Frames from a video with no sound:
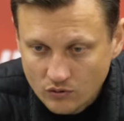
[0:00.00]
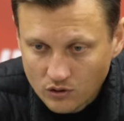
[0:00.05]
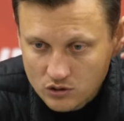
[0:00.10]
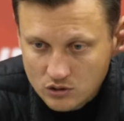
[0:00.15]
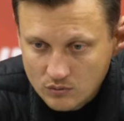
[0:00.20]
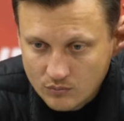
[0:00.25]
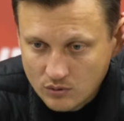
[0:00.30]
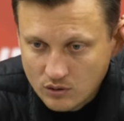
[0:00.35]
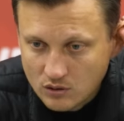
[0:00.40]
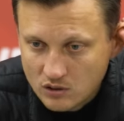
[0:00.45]

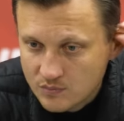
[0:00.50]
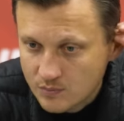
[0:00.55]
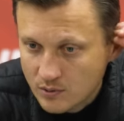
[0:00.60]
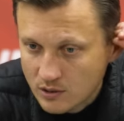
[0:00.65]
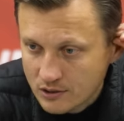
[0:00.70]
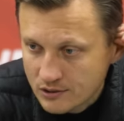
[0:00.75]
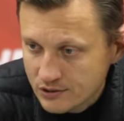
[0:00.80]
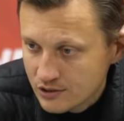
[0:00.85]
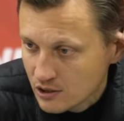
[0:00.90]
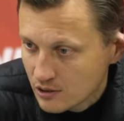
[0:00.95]
важно было
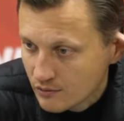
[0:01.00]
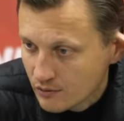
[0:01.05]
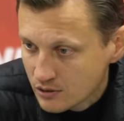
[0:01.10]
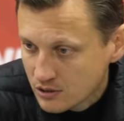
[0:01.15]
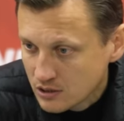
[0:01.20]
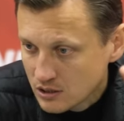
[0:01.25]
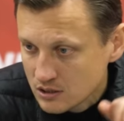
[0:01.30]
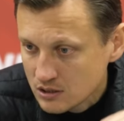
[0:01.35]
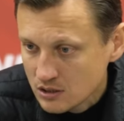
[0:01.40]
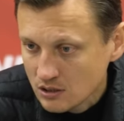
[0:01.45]
сбалансировать
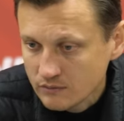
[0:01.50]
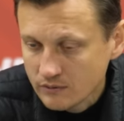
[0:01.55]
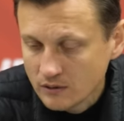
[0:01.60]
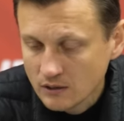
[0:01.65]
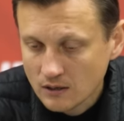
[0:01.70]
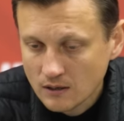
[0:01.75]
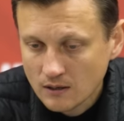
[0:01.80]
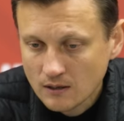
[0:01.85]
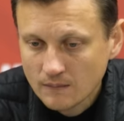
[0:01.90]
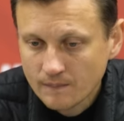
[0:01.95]
состав
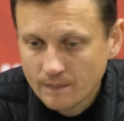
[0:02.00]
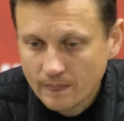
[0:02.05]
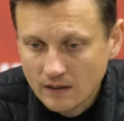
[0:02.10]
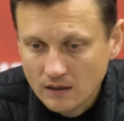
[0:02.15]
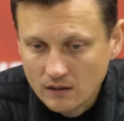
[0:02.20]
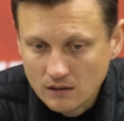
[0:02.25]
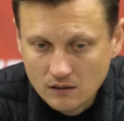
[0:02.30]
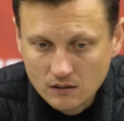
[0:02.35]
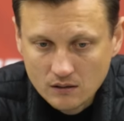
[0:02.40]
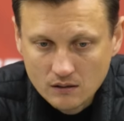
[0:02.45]

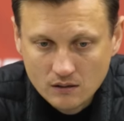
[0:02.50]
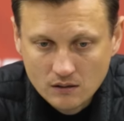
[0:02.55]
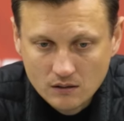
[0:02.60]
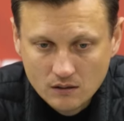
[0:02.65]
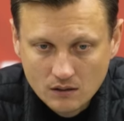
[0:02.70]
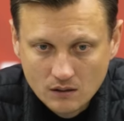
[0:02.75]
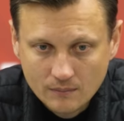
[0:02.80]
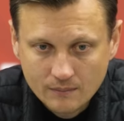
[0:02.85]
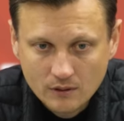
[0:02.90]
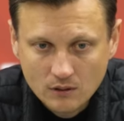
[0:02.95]

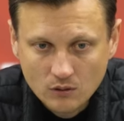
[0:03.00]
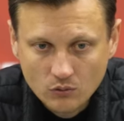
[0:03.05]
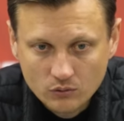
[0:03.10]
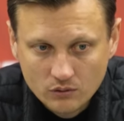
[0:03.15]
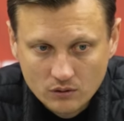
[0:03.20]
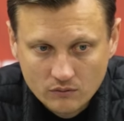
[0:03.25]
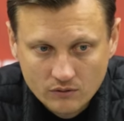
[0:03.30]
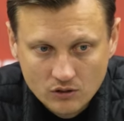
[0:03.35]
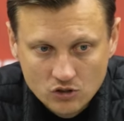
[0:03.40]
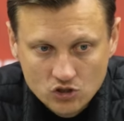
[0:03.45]
и
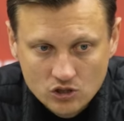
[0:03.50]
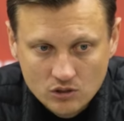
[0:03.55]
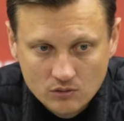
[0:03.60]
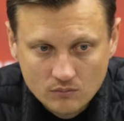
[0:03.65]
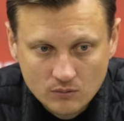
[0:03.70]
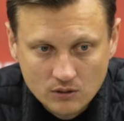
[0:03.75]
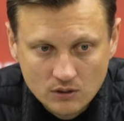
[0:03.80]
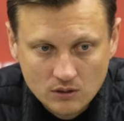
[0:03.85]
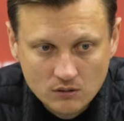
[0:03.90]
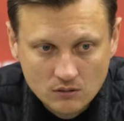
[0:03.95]
определенные вещи.
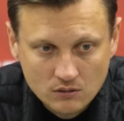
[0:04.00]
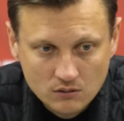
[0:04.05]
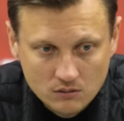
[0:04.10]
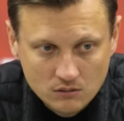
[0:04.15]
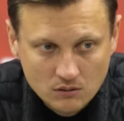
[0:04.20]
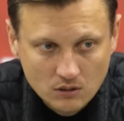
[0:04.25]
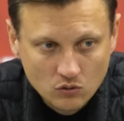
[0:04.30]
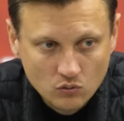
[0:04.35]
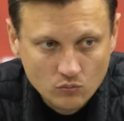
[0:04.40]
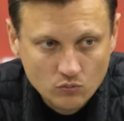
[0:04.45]
Мы,
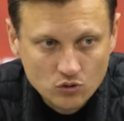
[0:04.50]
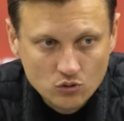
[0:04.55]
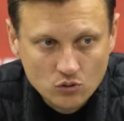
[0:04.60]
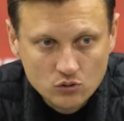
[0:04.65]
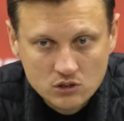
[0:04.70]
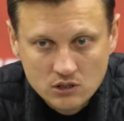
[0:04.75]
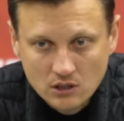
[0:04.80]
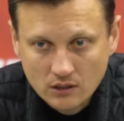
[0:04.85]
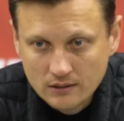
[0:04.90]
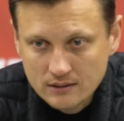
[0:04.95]
я думаю, что
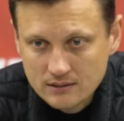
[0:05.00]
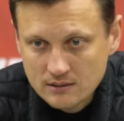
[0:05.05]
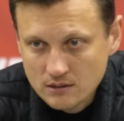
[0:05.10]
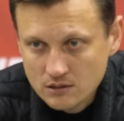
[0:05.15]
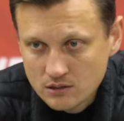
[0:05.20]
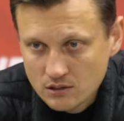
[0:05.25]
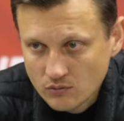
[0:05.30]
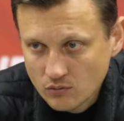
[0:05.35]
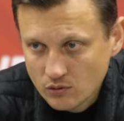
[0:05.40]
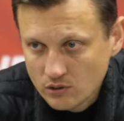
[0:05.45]
целостнее
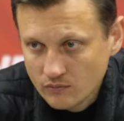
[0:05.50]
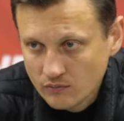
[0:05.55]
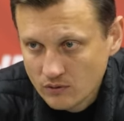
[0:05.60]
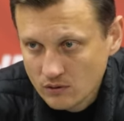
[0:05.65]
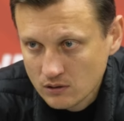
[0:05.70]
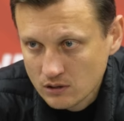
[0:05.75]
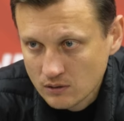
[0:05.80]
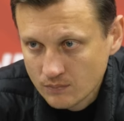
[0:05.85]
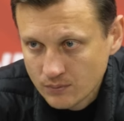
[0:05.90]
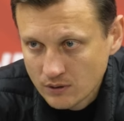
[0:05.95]
сегодня
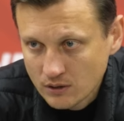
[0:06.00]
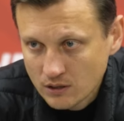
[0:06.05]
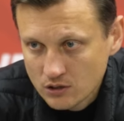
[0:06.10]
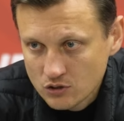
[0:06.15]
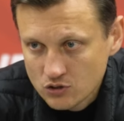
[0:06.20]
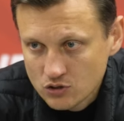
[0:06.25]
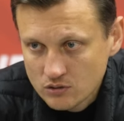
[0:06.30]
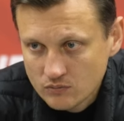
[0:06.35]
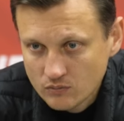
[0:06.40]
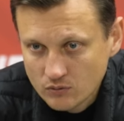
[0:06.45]
выглядим по
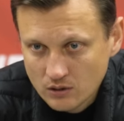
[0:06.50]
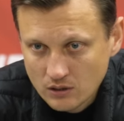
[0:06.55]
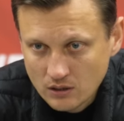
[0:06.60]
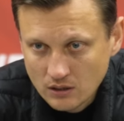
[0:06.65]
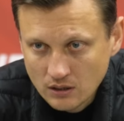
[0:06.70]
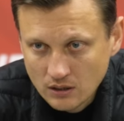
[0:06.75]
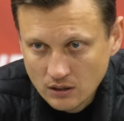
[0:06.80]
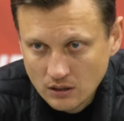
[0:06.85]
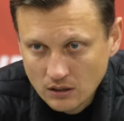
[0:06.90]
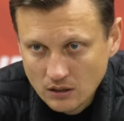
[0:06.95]
качеству
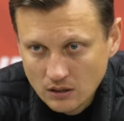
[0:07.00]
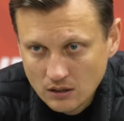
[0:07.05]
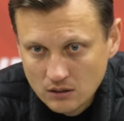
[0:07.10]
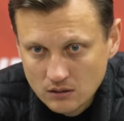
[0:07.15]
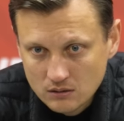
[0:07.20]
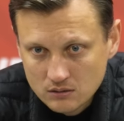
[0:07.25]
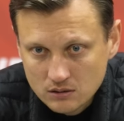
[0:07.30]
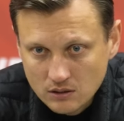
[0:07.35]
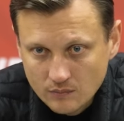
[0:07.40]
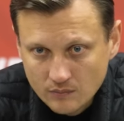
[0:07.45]
игры.
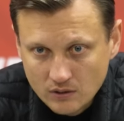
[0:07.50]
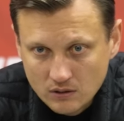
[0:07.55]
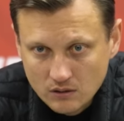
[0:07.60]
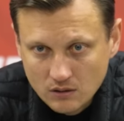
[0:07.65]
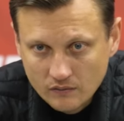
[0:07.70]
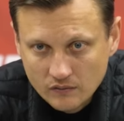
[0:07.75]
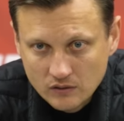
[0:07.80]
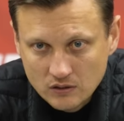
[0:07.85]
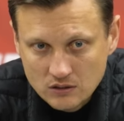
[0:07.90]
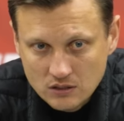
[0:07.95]
Самое
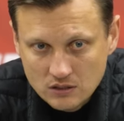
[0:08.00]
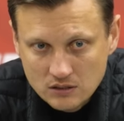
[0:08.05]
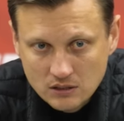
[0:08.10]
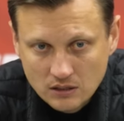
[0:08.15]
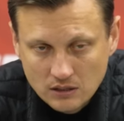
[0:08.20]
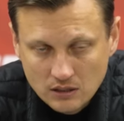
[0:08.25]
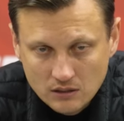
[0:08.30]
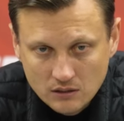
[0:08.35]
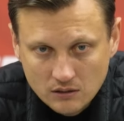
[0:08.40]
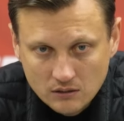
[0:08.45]
главное
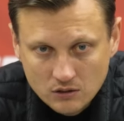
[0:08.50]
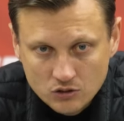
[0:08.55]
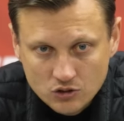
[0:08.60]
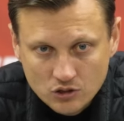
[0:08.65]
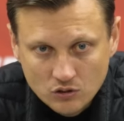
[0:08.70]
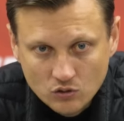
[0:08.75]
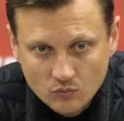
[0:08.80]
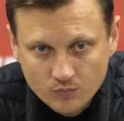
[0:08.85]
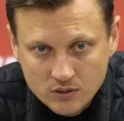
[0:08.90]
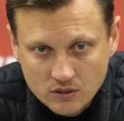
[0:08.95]
состояние наше,
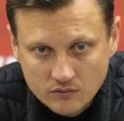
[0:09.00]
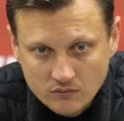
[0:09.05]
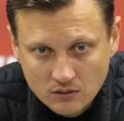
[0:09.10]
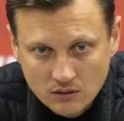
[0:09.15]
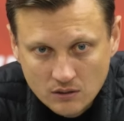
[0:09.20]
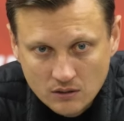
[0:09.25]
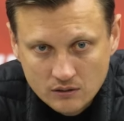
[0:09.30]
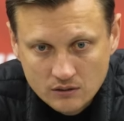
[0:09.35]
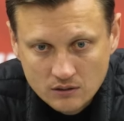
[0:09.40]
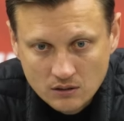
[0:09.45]
оно
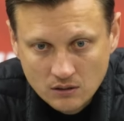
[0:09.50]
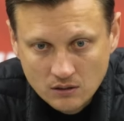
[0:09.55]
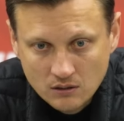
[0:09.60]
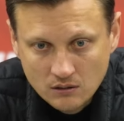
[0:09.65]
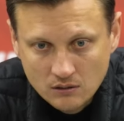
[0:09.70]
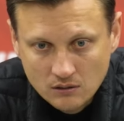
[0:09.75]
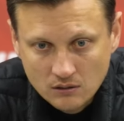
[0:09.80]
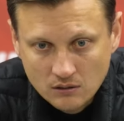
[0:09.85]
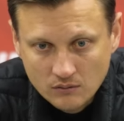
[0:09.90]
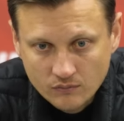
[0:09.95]
позволяет
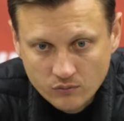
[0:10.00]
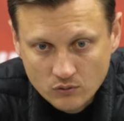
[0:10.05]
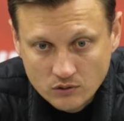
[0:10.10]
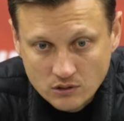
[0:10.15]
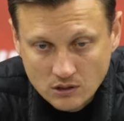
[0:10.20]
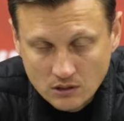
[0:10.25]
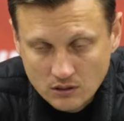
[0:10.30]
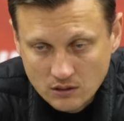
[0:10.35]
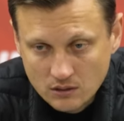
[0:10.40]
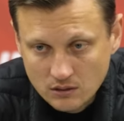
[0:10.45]
э,
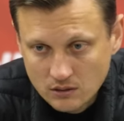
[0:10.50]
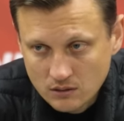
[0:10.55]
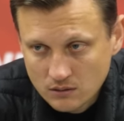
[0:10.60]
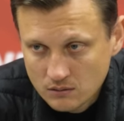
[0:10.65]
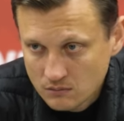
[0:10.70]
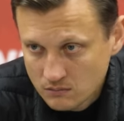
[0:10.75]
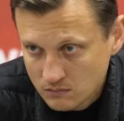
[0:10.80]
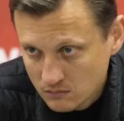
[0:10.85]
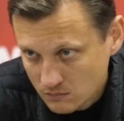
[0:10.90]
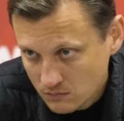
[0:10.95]
функционально
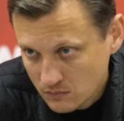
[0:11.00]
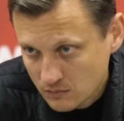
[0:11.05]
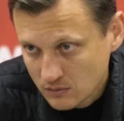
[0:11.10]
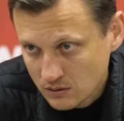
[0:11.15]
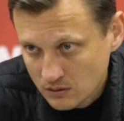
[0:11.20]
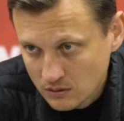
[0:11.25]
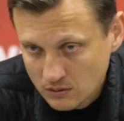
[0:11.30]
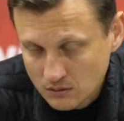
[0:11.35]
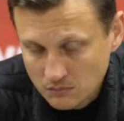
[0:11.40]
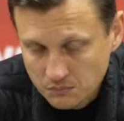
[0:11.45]

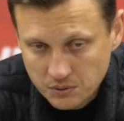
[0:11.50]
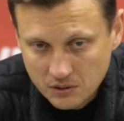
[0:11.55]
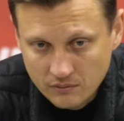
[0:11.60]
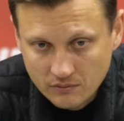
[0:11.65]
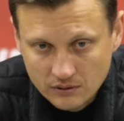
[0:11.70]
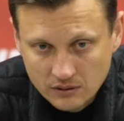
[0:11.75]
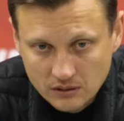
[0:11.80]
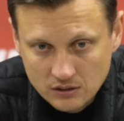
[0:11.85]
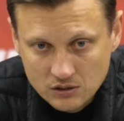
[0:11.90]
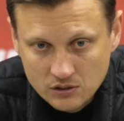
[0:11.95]
э,
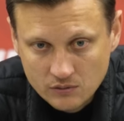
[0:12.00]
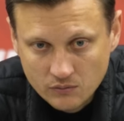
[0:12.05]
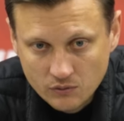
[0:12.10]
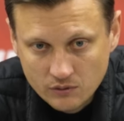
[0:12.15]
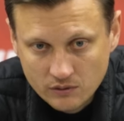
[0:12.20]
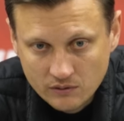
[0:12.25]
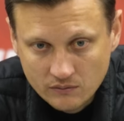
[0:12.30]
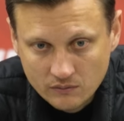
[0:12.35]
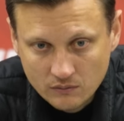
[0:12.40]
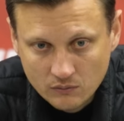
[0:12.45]
проводить
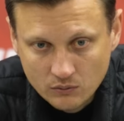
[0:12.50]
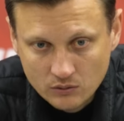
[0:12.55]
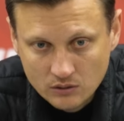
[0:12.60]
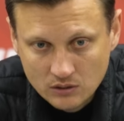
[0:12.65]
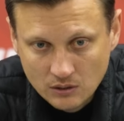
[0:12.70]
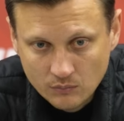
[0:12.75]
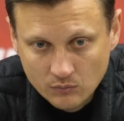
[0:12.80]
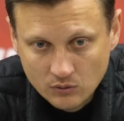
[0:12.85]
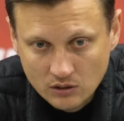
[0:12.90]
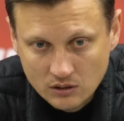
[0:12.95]
сегодня вот
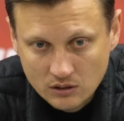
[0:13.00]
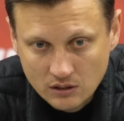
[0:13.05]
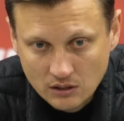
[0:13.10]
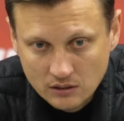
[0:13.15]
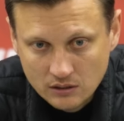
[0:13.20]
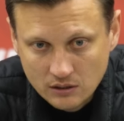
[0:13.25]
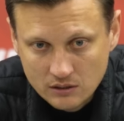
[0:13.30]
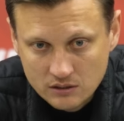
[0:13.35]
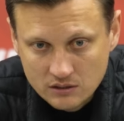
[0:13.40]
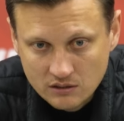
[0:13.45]
именно те
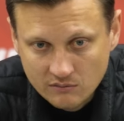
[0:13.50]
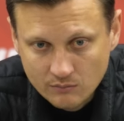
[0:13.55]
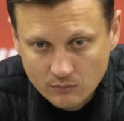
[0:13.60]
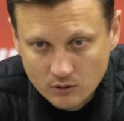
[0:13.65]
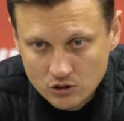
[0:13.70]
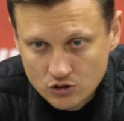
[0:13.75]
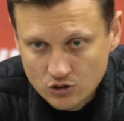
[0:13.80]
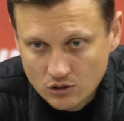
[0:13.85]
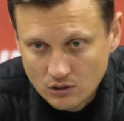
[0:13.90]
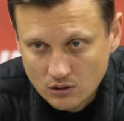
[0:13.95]
отрезки в
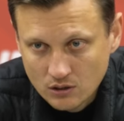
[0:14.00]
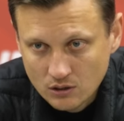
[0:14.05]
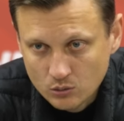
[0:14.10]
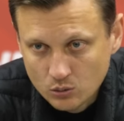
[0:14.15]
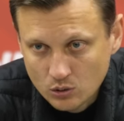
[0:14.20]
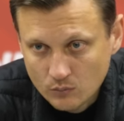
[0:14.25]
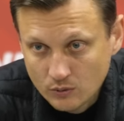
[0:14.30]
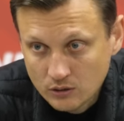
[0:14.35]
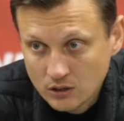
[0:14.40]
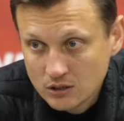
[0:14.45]
матче, на
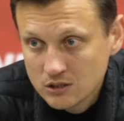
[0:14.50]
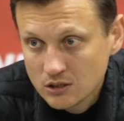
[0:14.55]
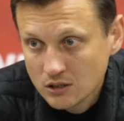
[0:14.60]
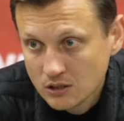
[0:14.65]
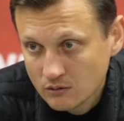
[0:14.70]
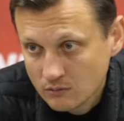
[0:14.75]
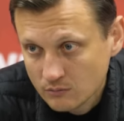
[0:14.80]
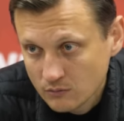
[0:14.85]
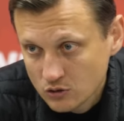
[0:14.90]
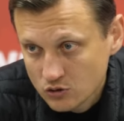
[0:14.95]
которые мы
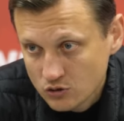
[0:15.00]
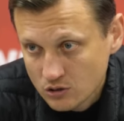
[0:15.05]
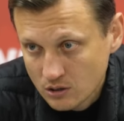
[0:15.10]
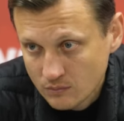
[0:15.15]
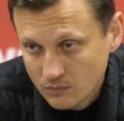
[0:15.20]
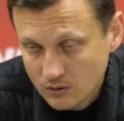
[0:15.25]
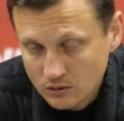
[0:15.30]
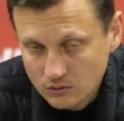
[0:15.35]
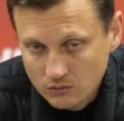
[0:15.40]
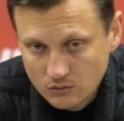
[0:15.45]
нацеливаем нашу
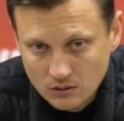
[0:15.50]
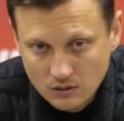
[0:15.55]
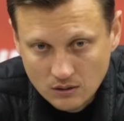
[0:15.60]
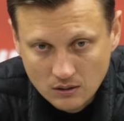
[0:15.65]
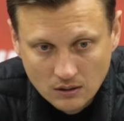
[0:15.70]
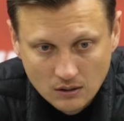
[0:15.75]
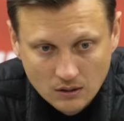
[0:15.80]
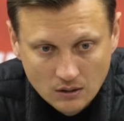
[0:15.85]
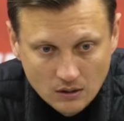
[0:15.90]
команду. Да?